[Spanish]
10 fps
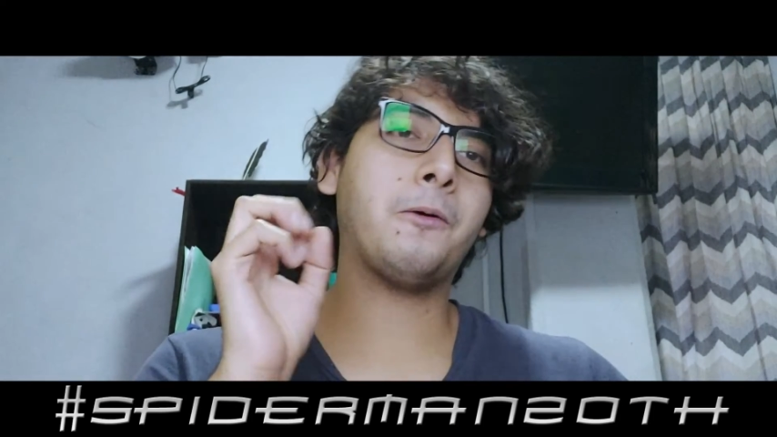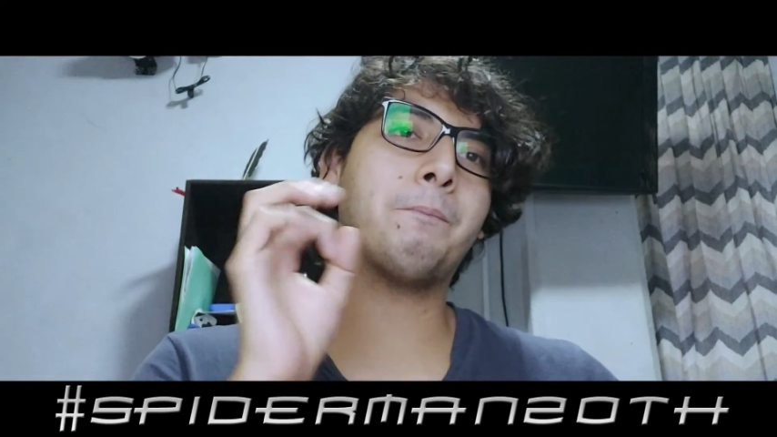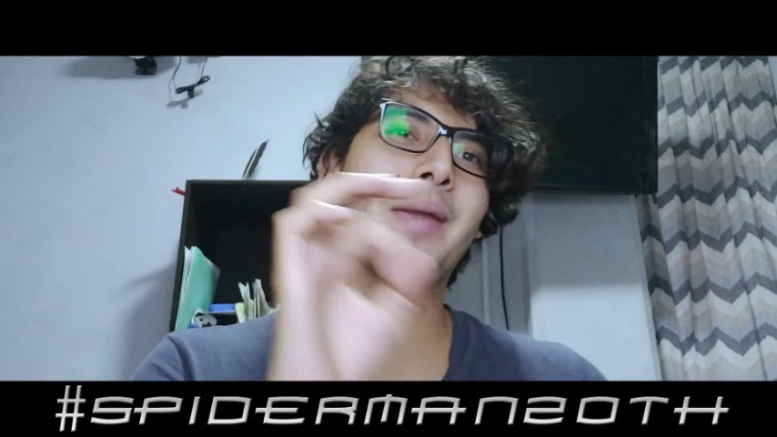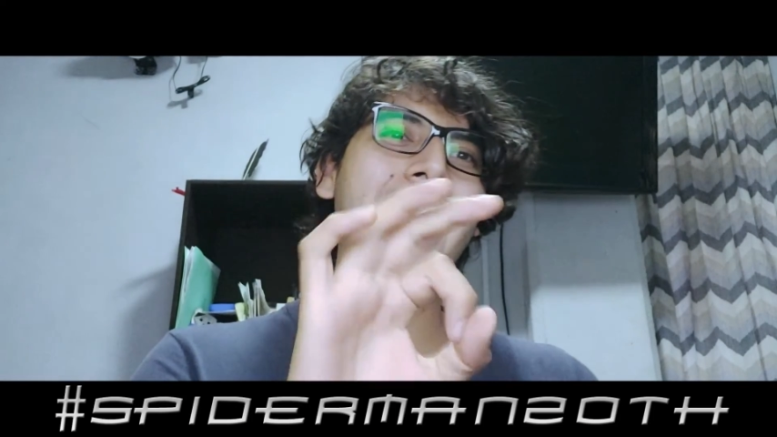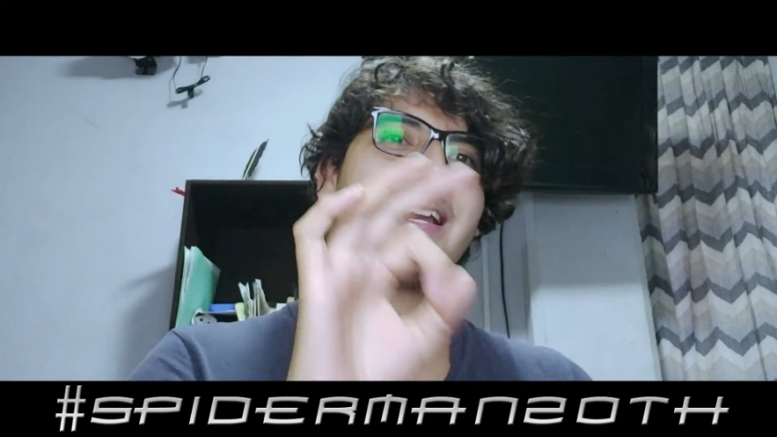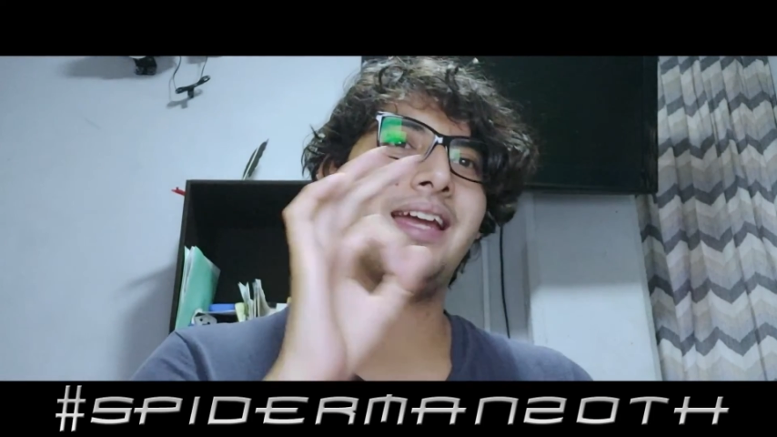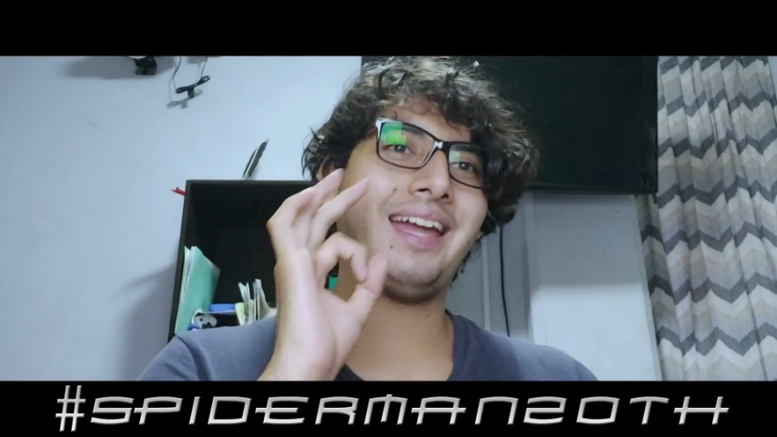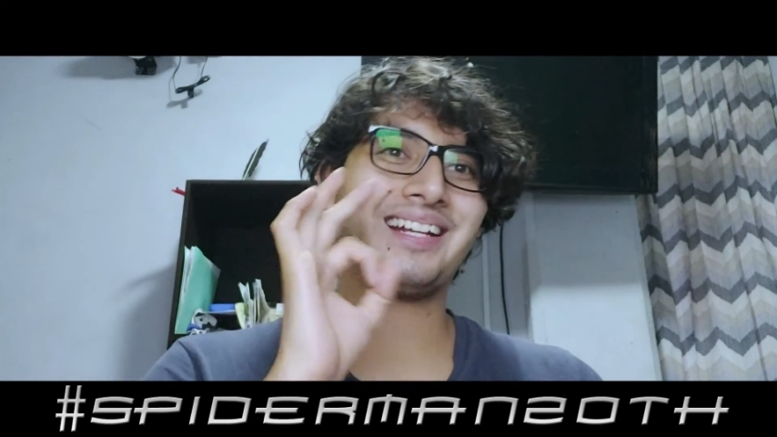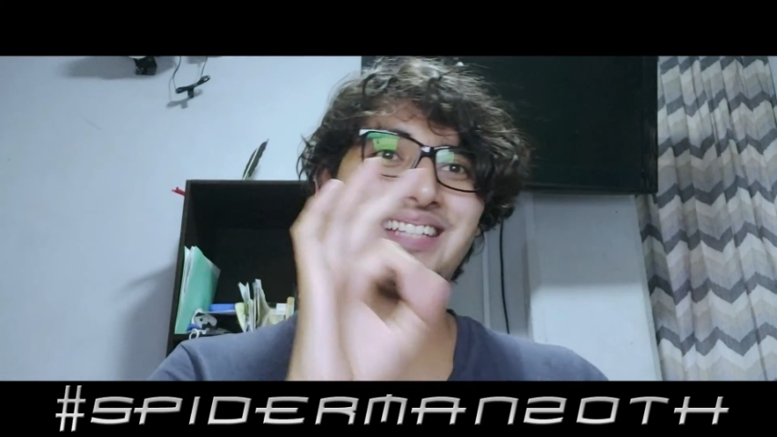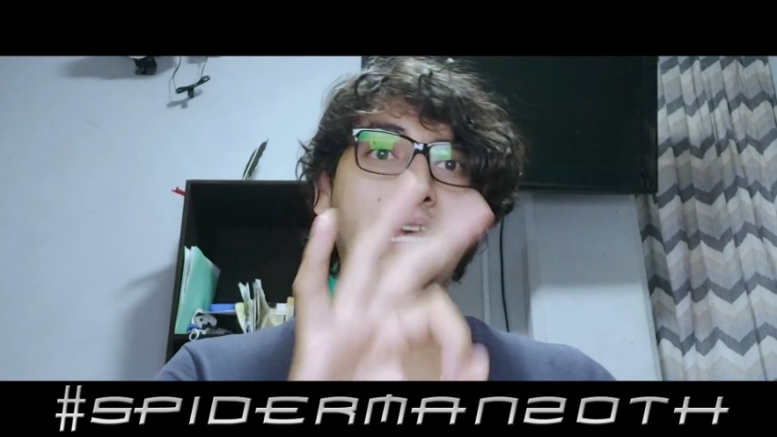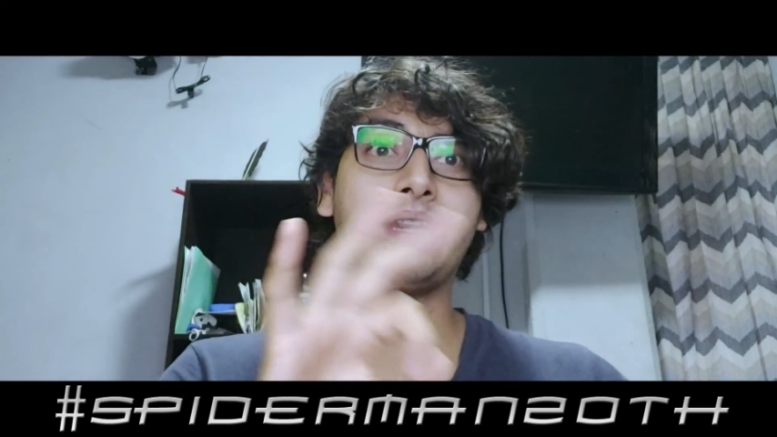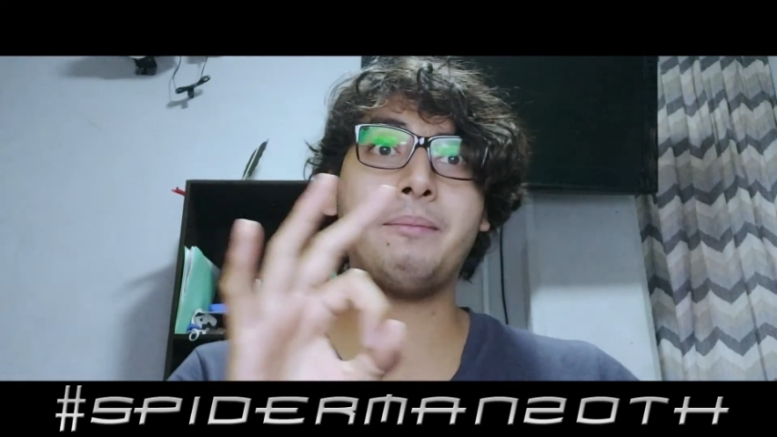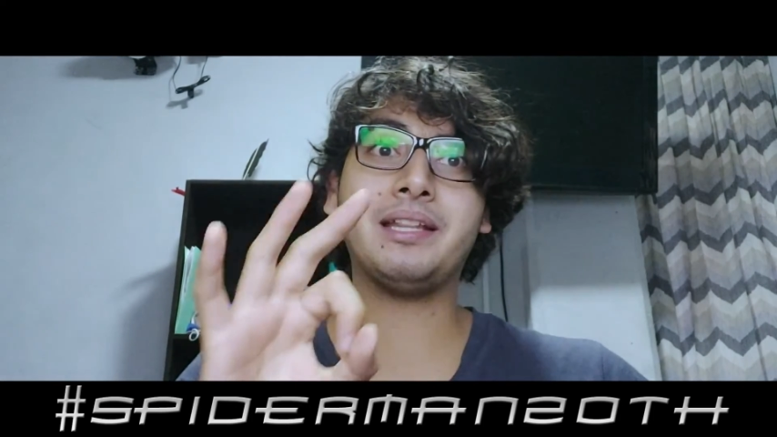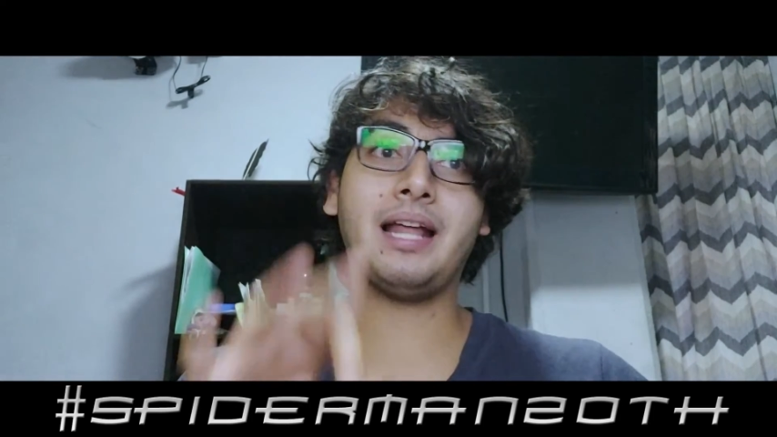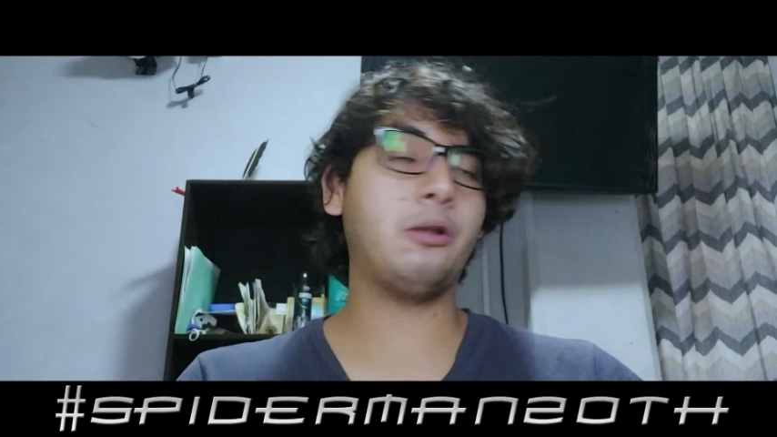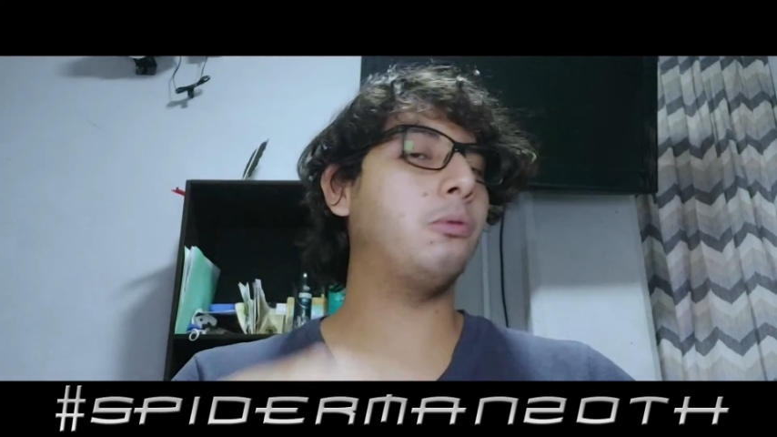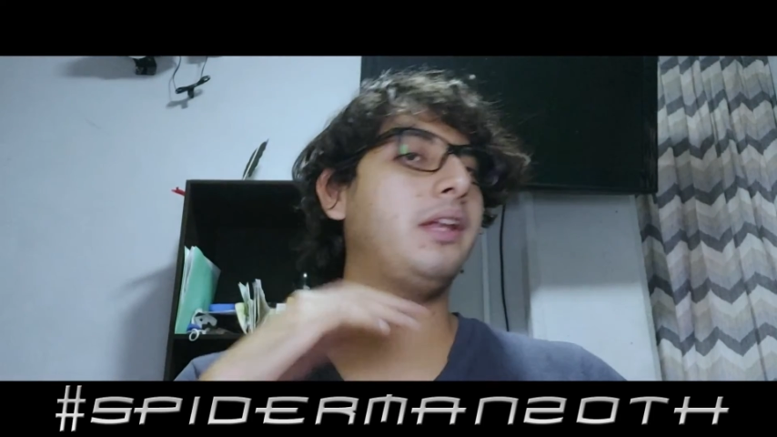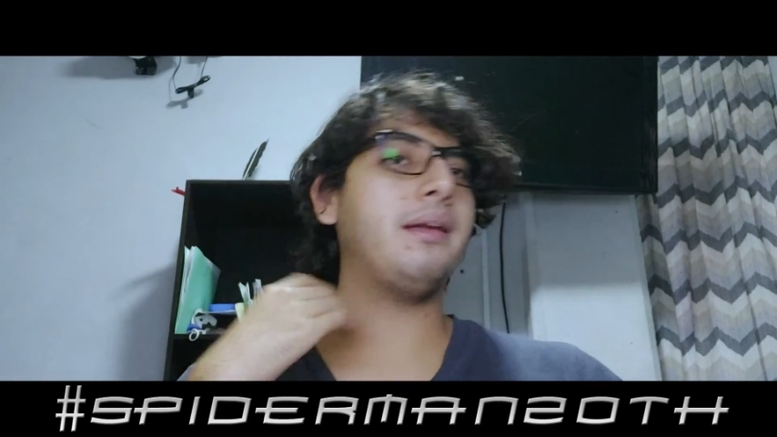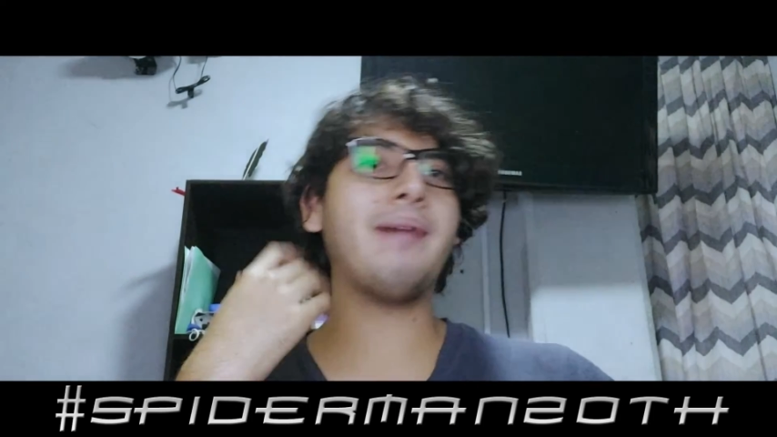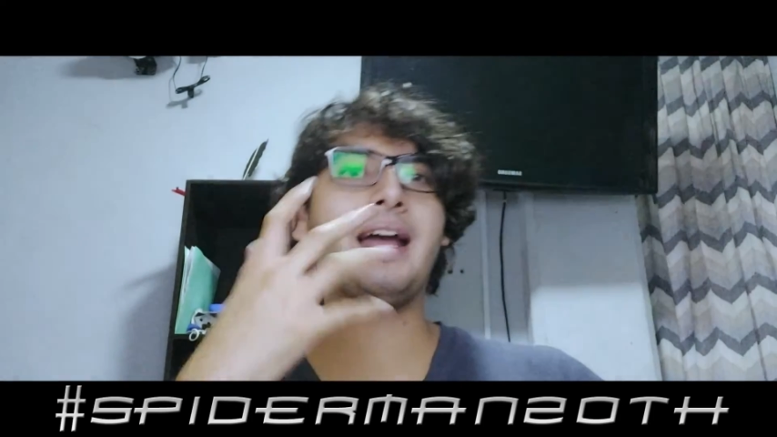copiar exactamente
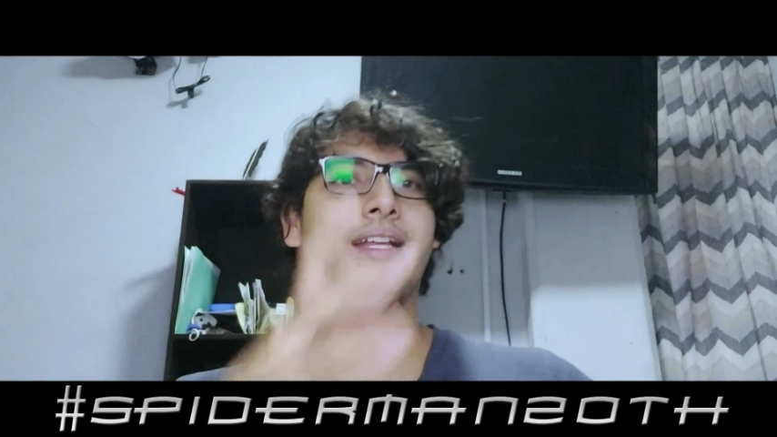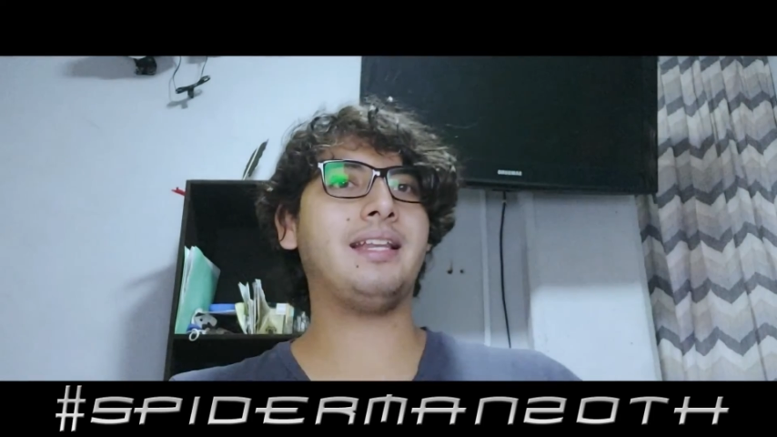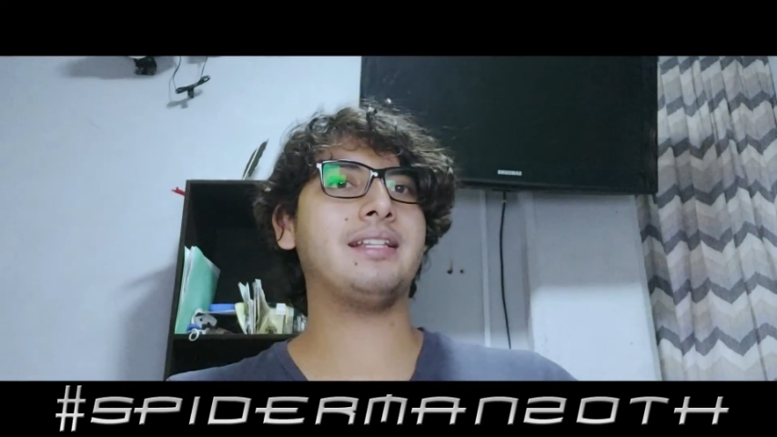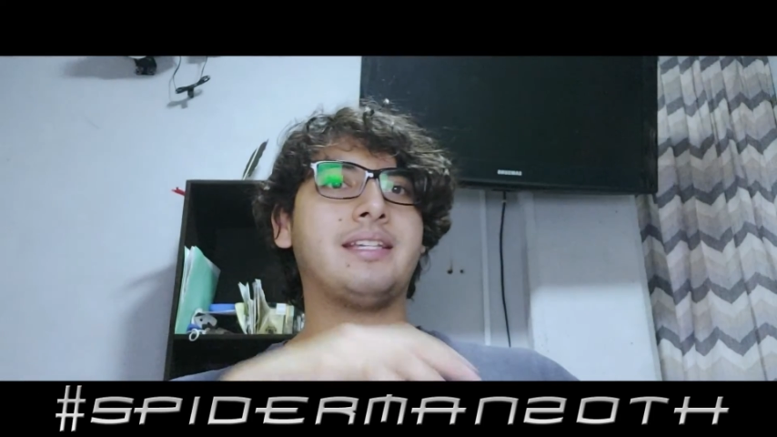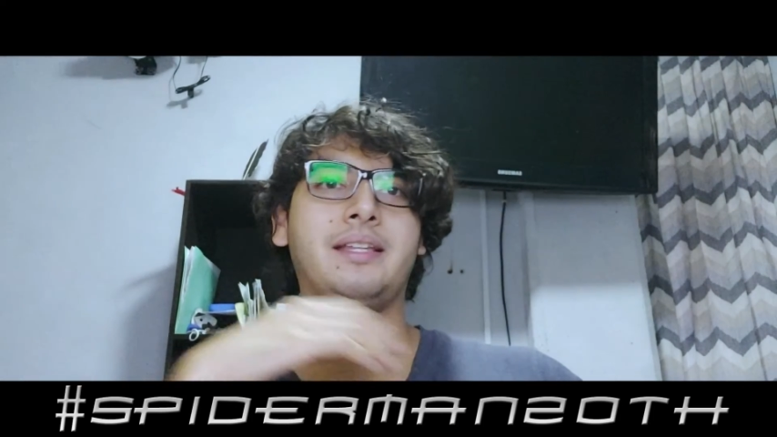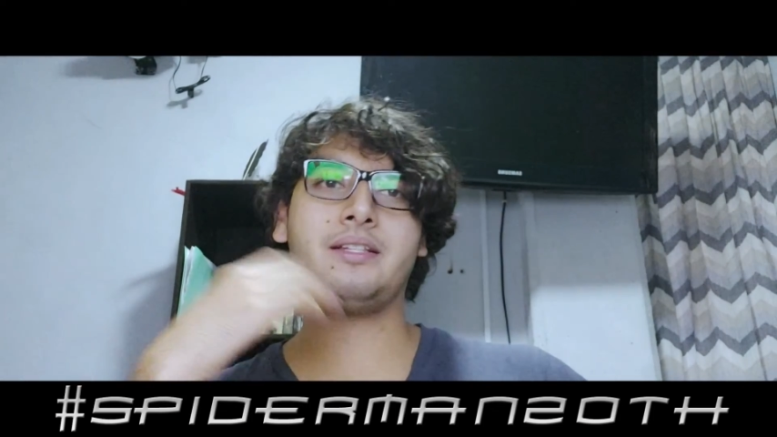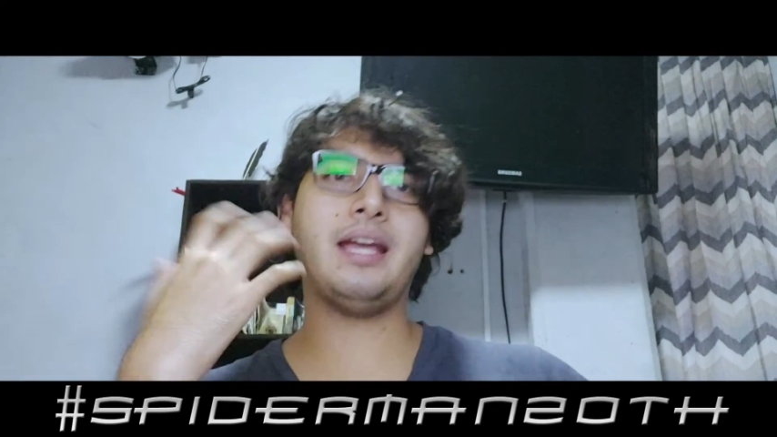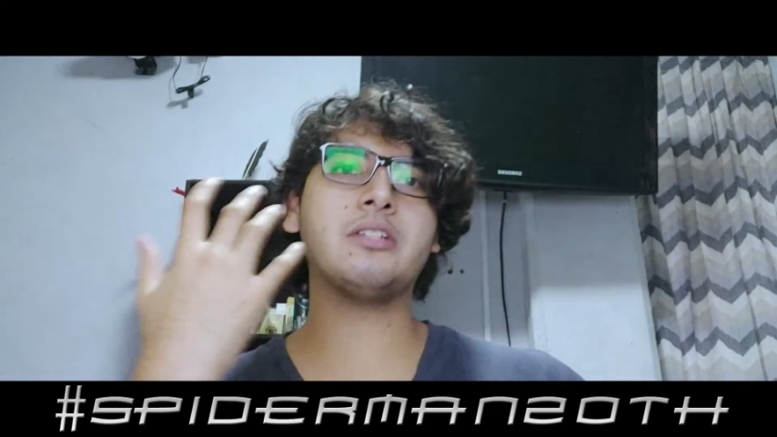alguna imagen de las que